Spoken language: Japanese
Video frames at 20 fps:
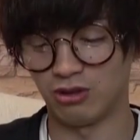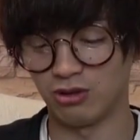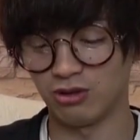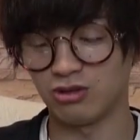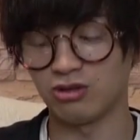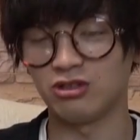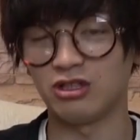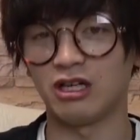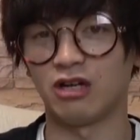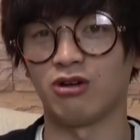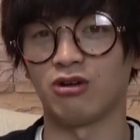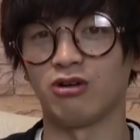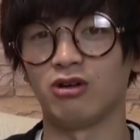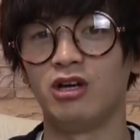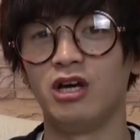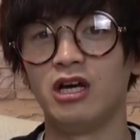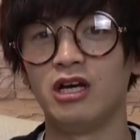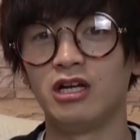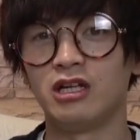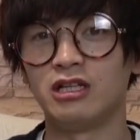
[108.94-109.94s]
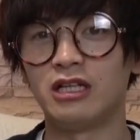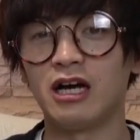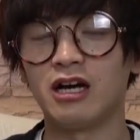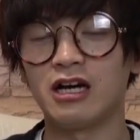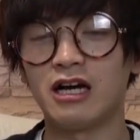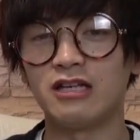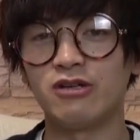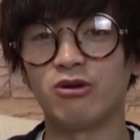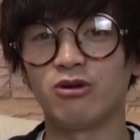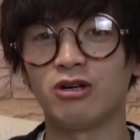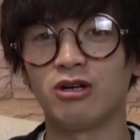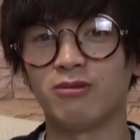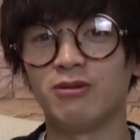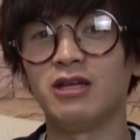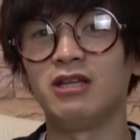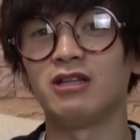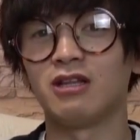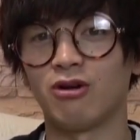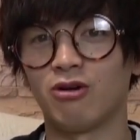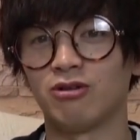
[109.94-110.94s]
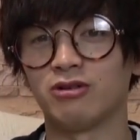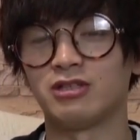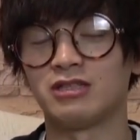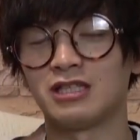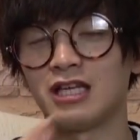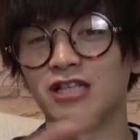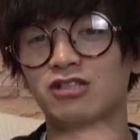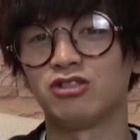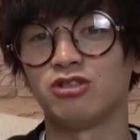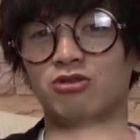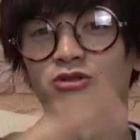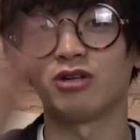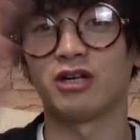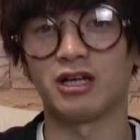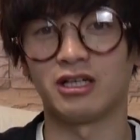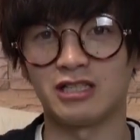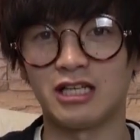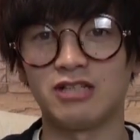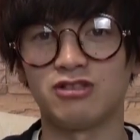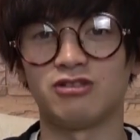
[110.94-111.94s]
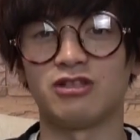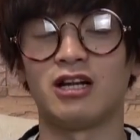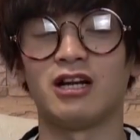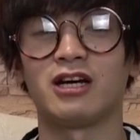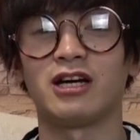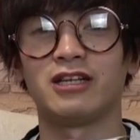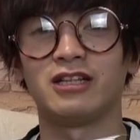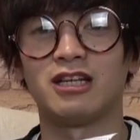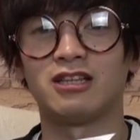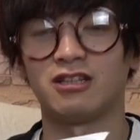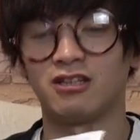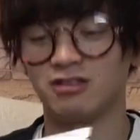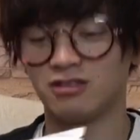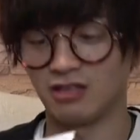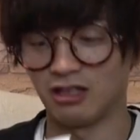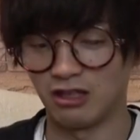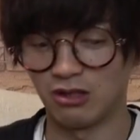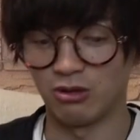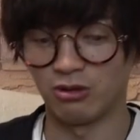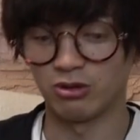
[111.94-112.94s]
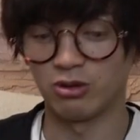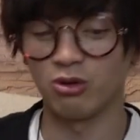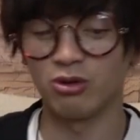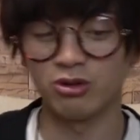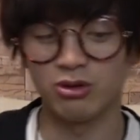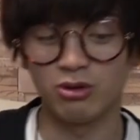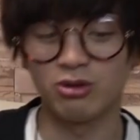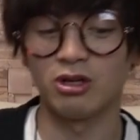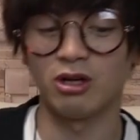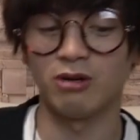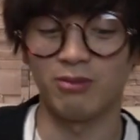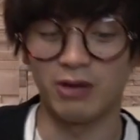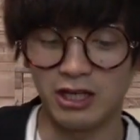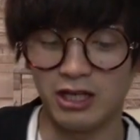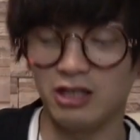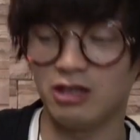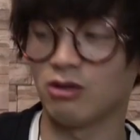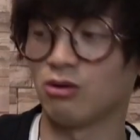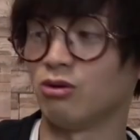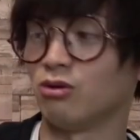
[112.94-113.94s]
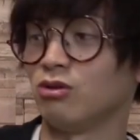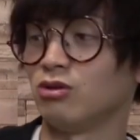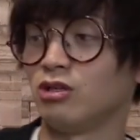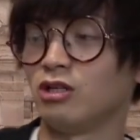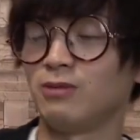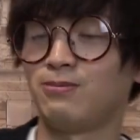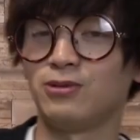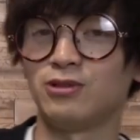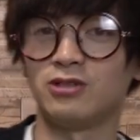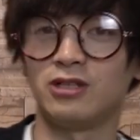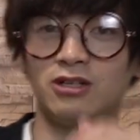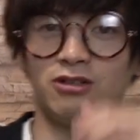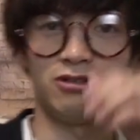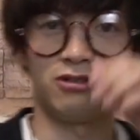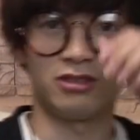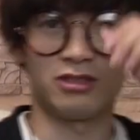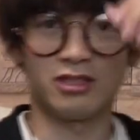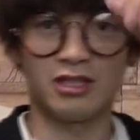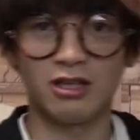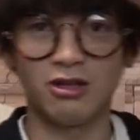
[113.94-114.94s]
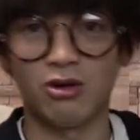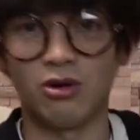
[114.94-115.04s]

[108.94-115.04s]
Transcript: 送るけど、何回に送ればいいんだろうって、34回か37回になったんですけど、どこに送ればいいってこう、リップくれるんですけ